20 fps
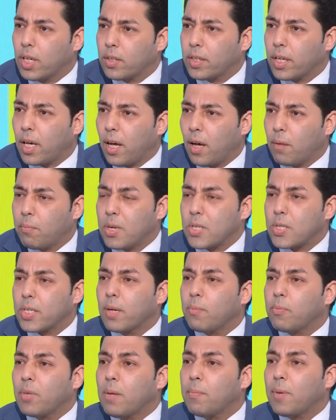التهاب
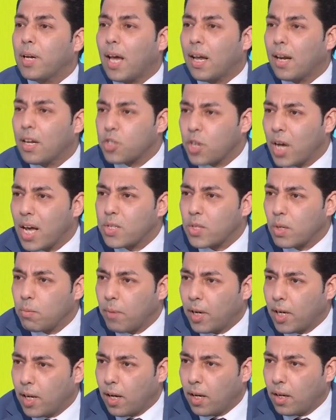بس هي بتعمل على جهاز
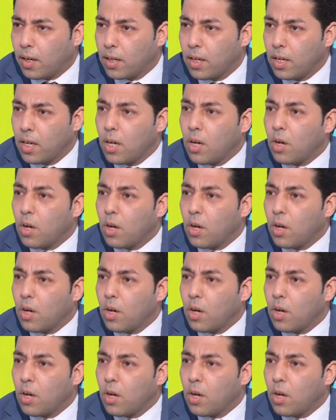المناعه